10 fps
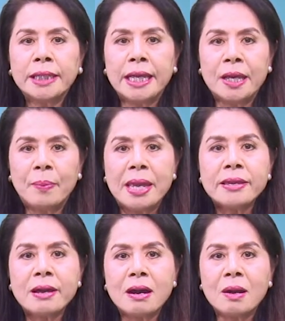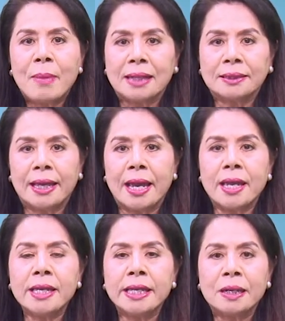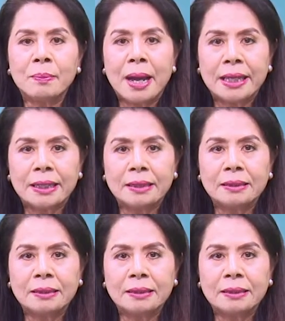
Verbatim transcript: thì bây giờ bản thể hiện bày.